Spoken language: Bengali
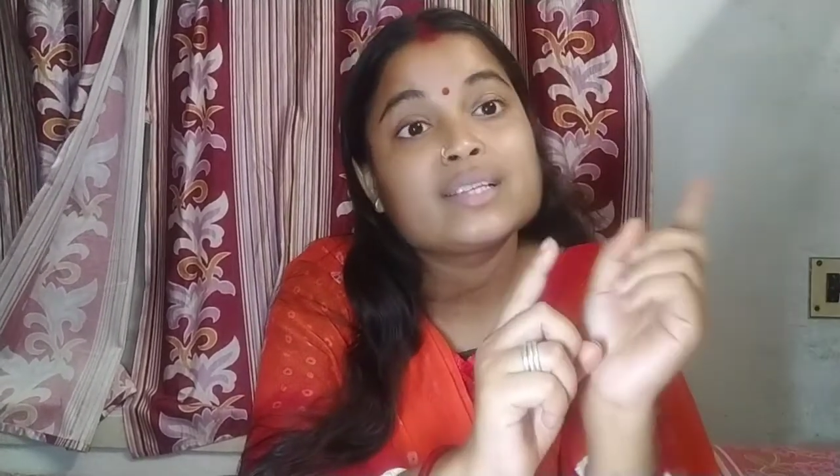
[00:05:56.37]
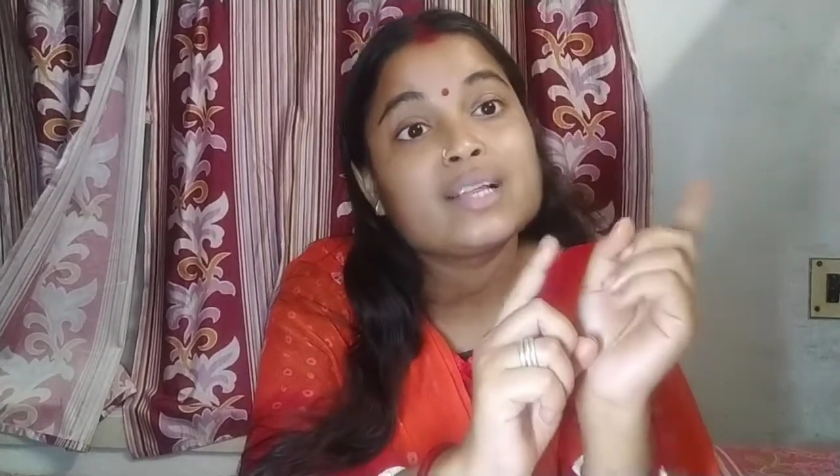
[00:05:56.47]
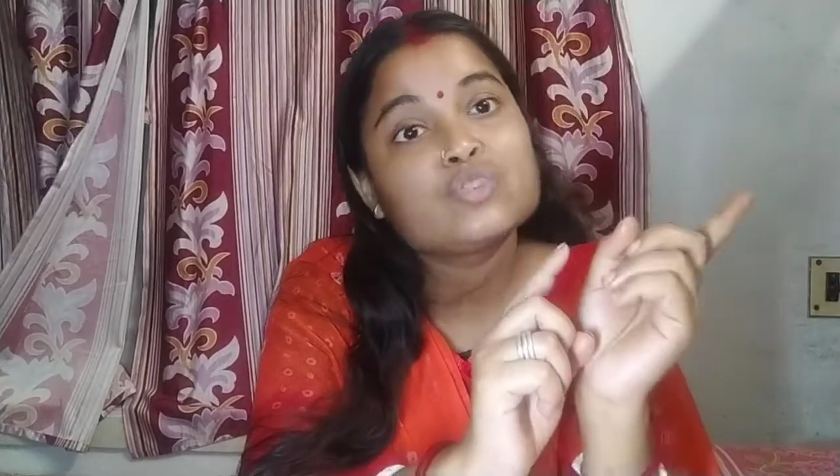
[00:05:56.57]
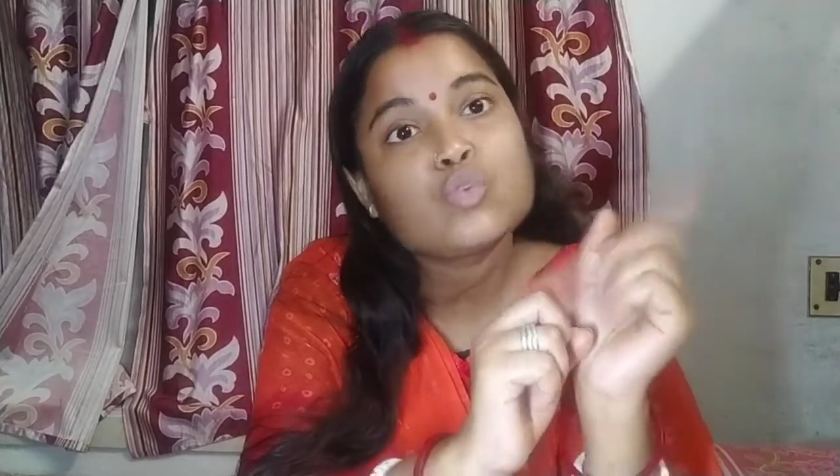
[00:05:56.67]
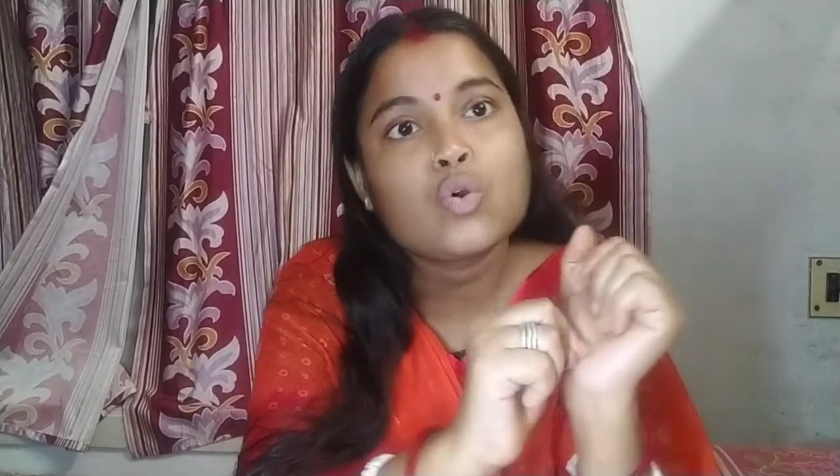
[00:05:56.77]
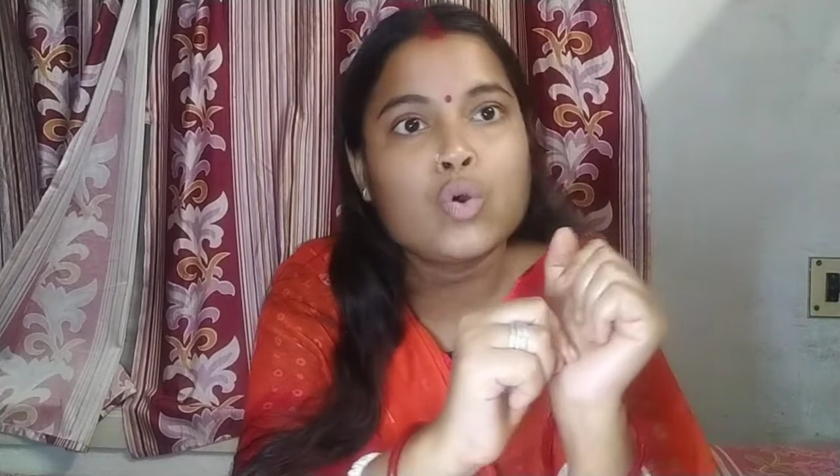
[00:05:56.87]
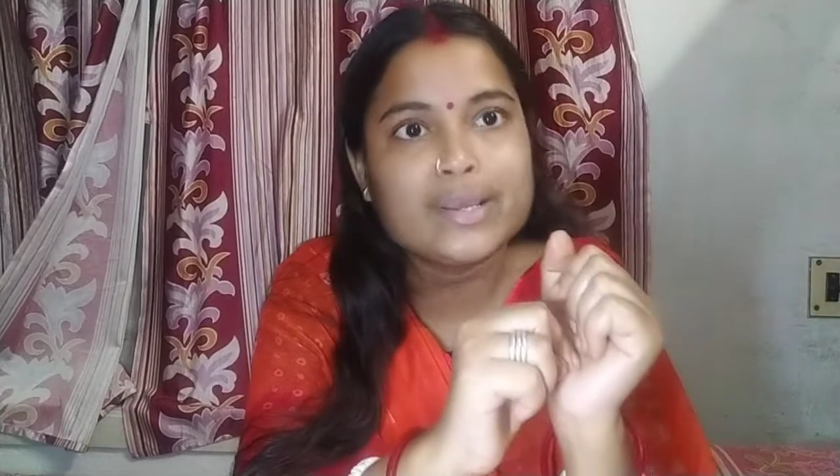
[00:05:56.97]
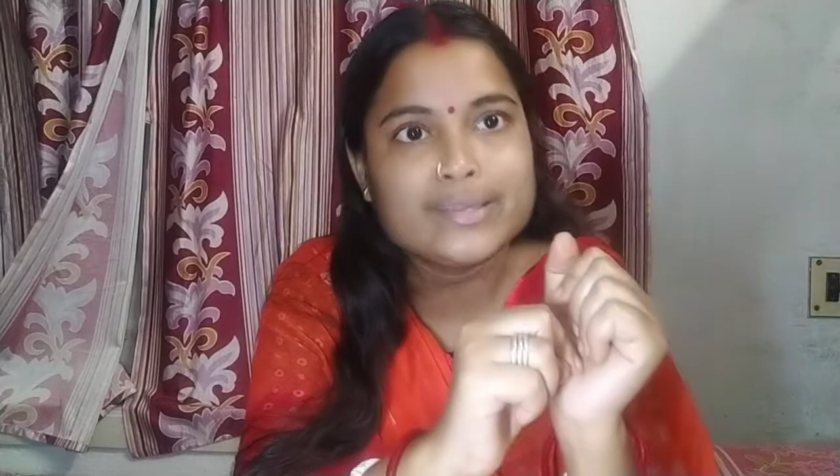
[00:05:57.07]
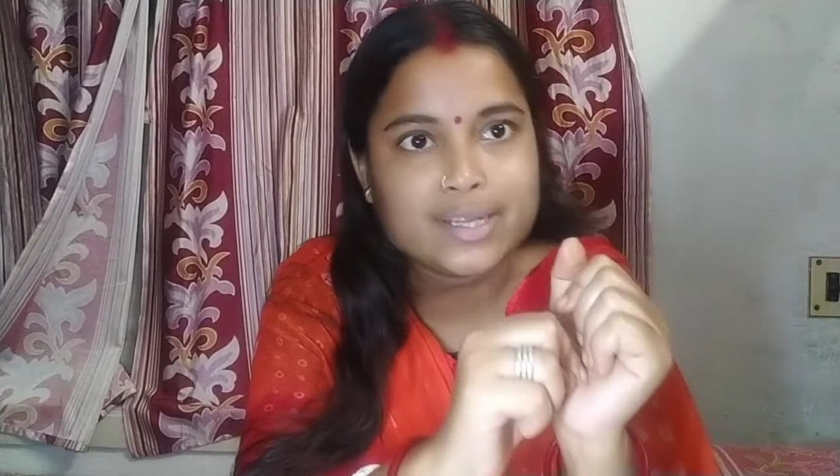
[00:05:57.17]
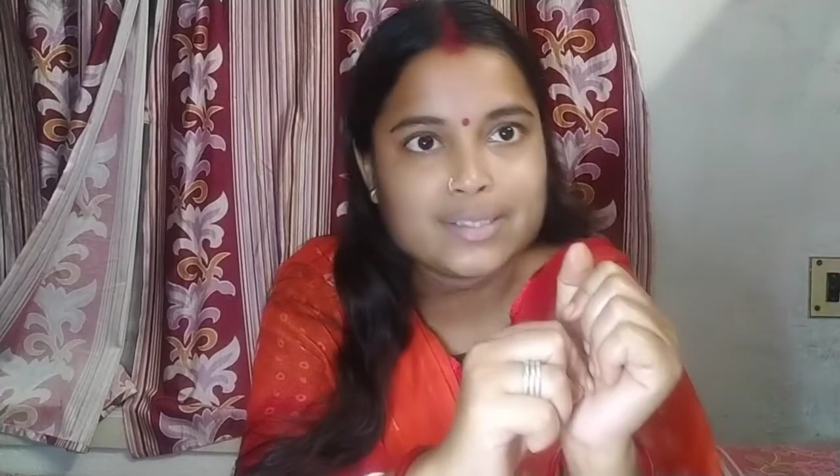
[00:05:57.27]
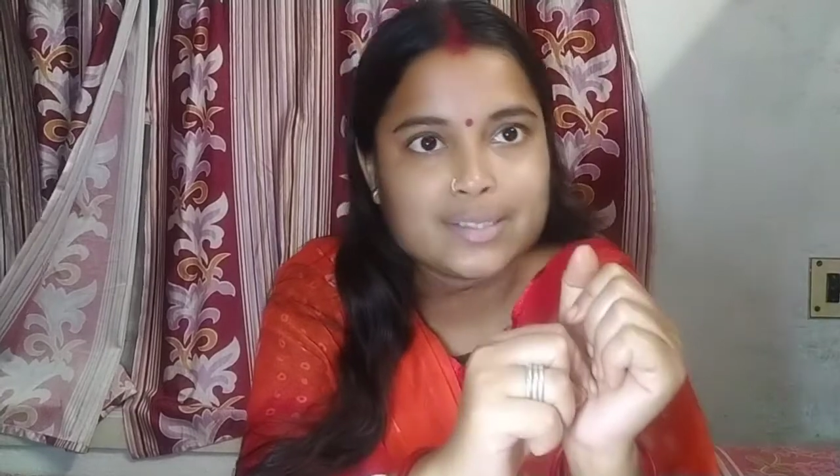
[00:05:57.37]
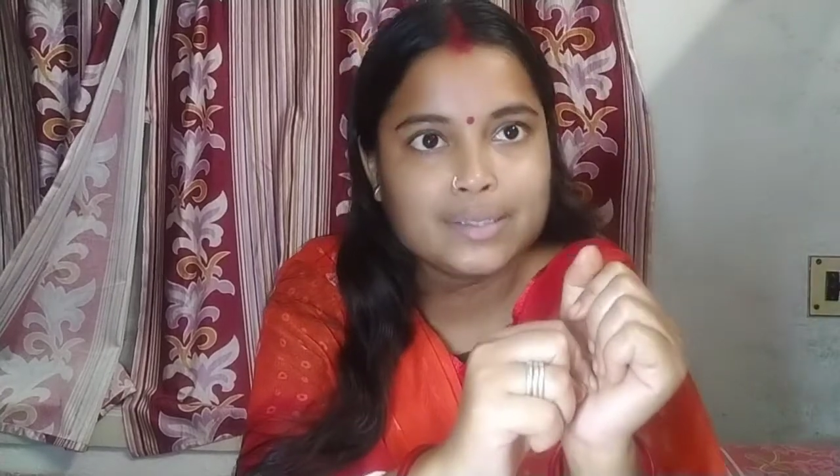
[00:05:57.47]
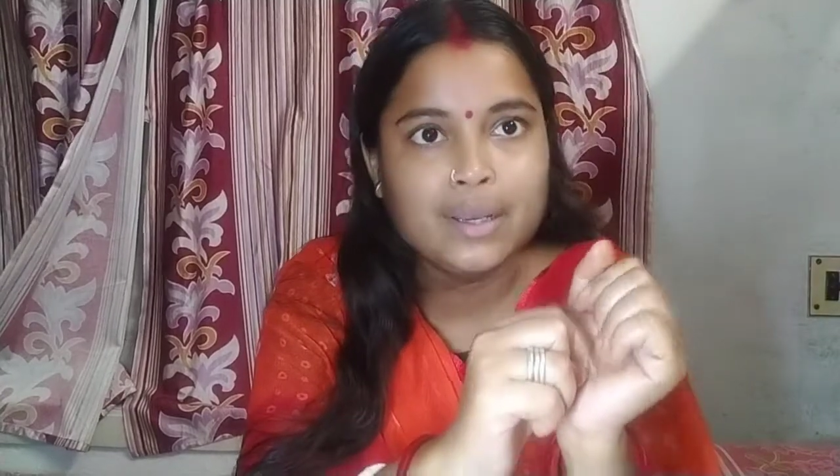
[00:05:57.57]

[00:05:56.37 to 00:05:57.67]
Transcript: সেটা যোগ হয়ে যাচ্ছে